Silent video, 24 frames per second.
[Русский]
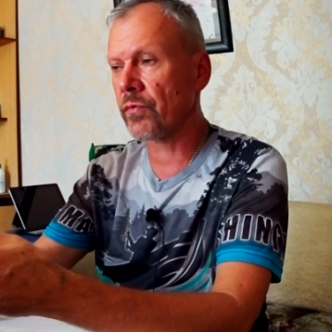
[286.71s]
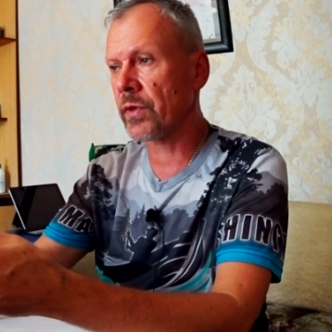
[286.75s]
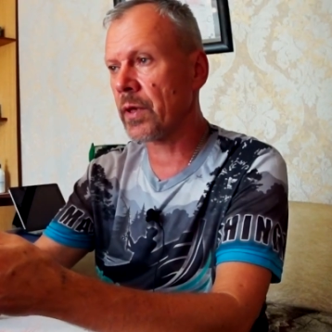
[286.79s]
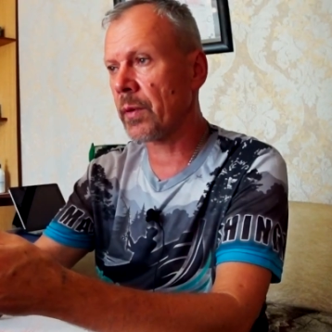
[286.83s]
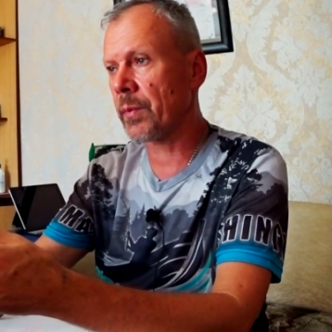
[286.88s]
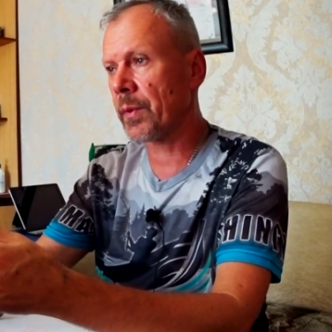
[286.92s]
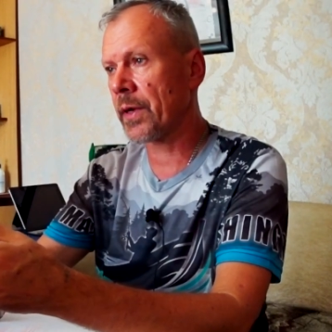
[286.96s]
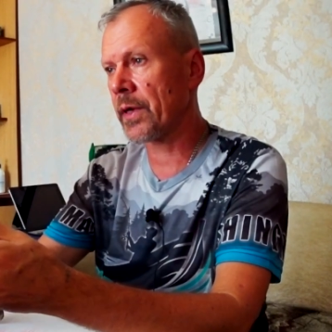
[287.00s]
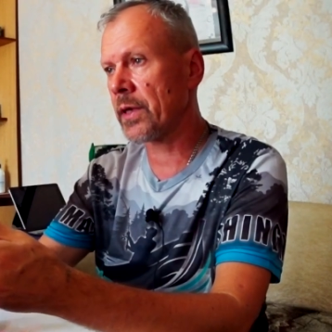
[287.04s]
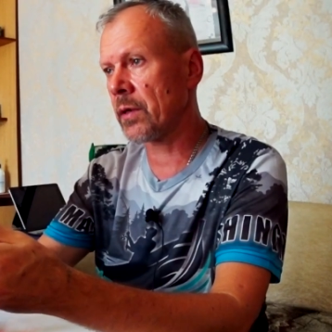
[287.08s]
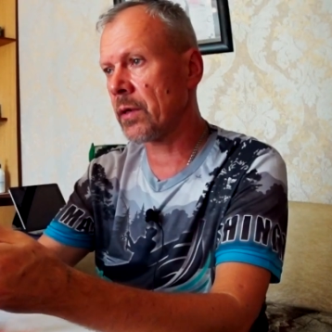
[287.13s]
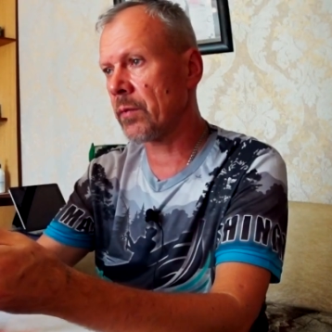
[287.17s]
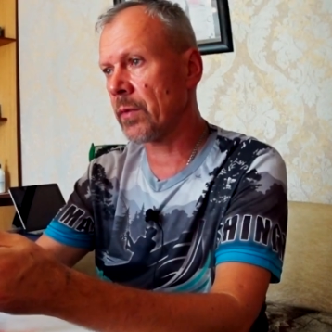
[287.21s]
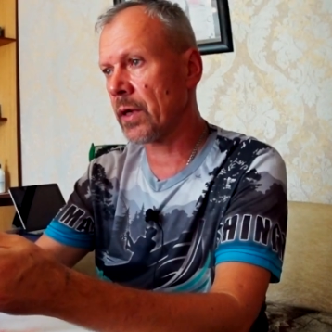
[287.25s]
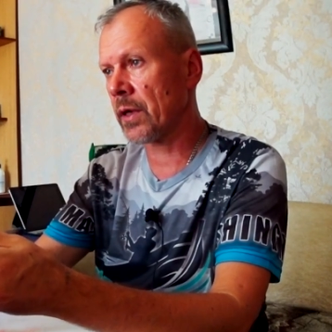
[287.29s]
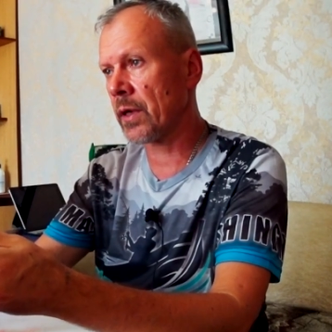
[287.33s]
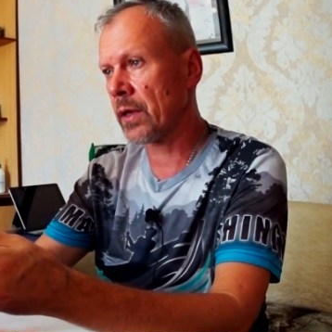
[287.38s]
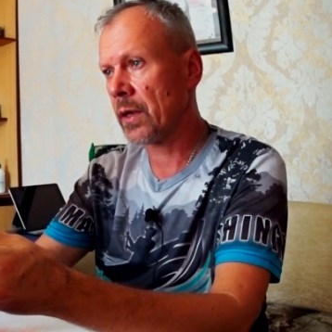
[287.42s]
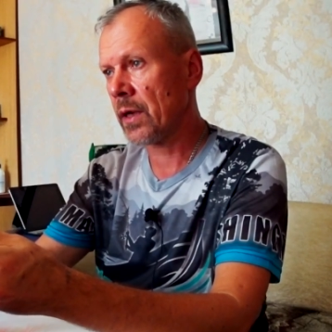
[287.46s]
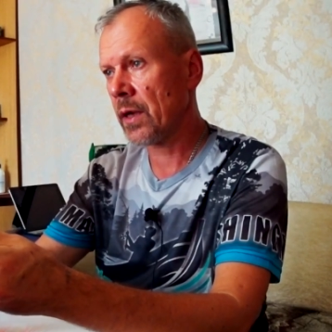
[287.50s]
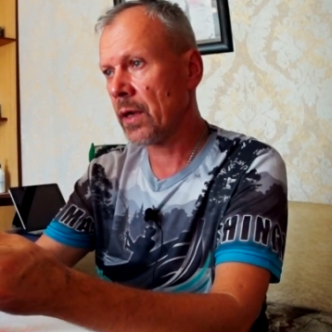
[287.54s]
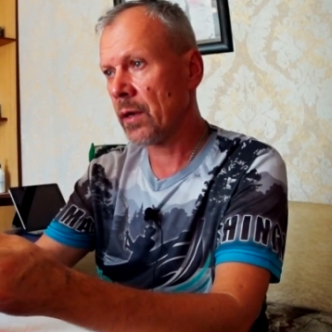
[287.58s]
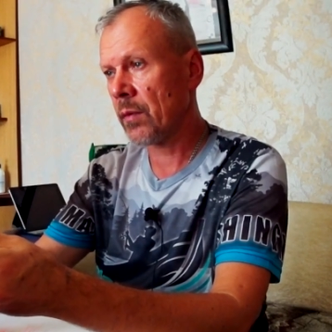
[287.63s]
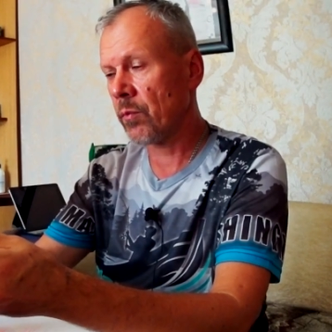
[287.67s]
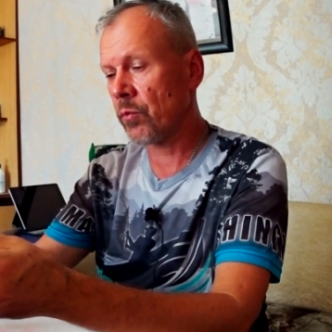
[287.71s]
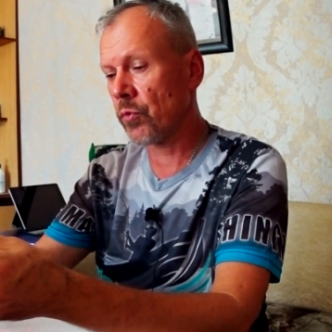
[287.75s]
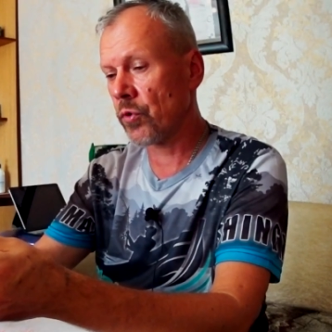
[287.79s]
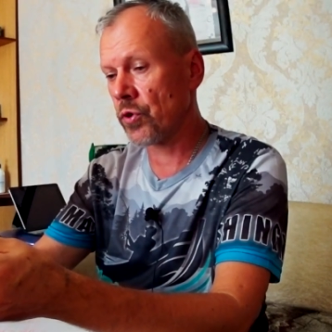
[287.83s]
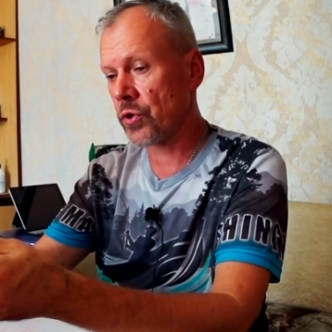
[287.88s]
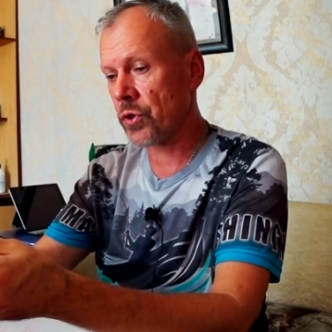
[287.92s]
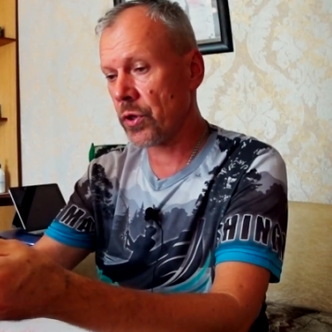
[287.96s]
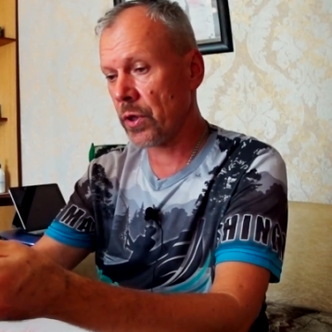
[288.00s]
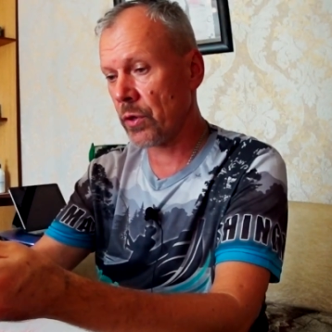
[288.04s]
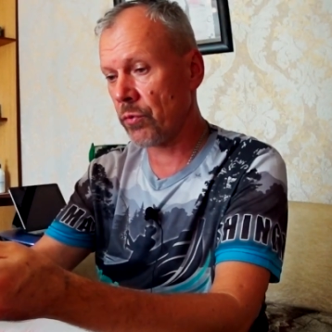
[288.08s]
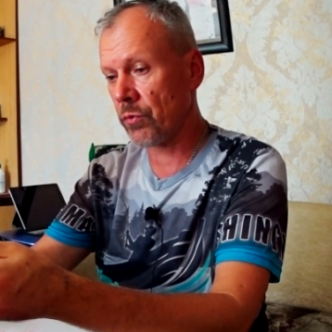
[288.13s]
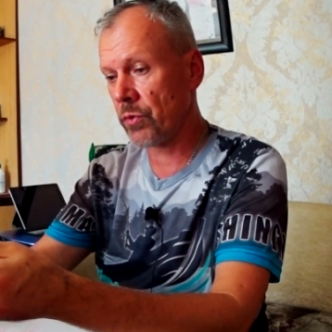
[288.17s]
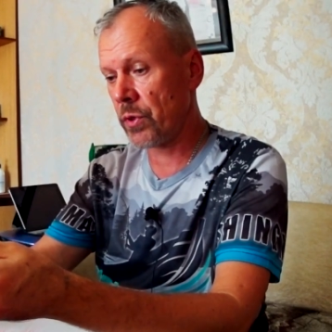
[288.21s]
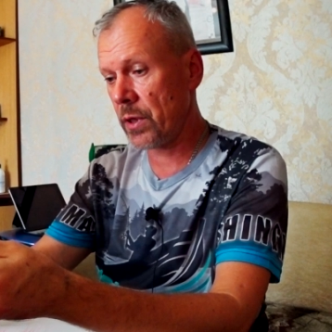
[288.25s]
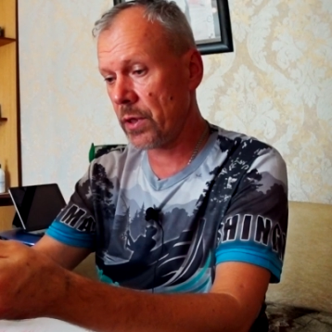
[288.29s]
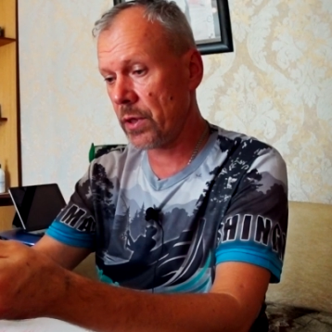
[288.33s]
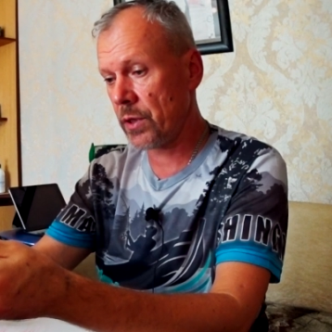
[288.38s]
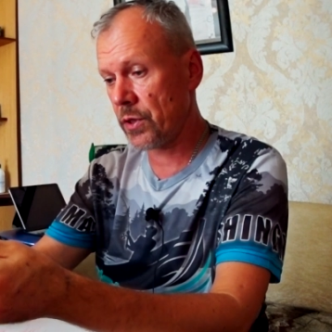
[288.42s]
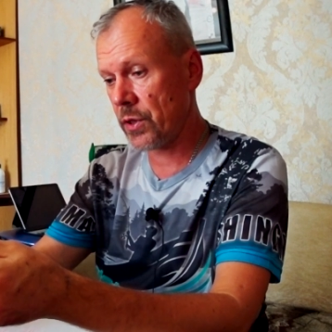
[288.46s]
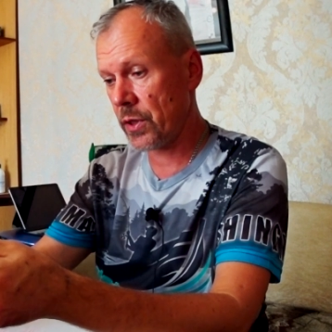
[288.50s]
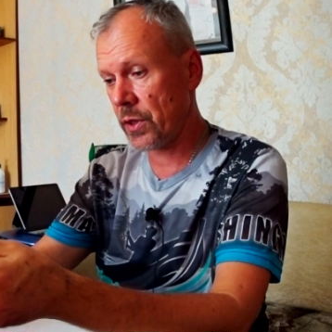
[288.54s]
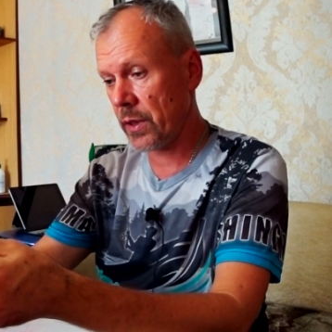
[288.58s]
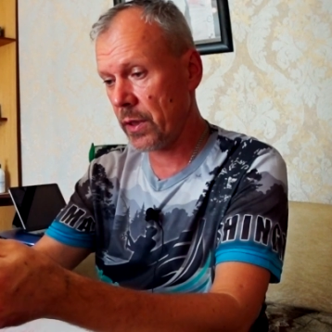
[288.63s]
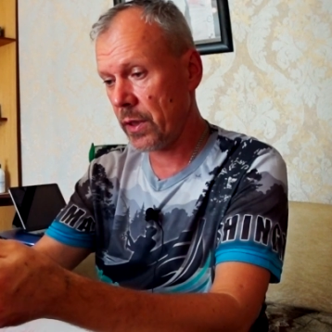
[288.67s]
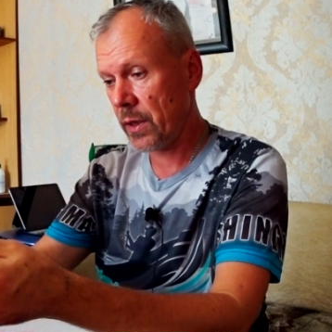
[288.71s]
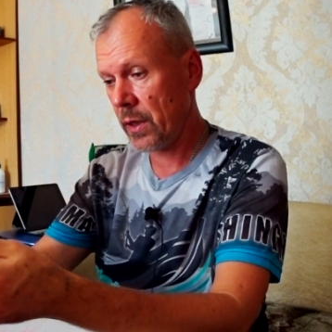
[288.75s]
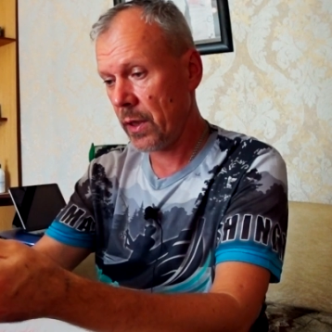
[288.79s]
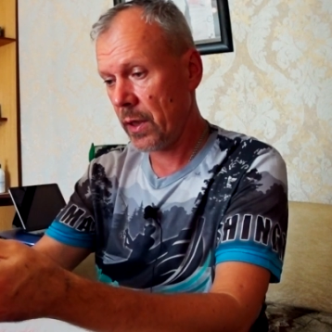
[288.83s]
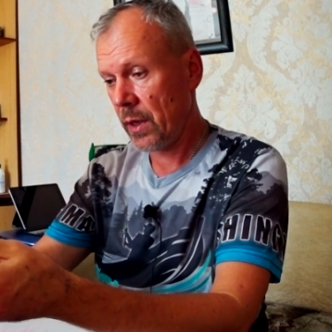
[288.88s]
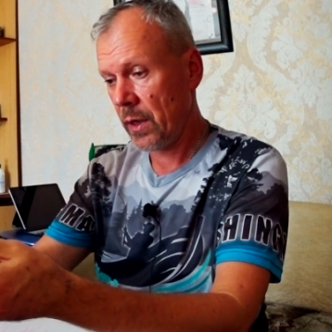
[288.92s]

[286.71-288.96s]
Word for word: необходимо мощное удилище.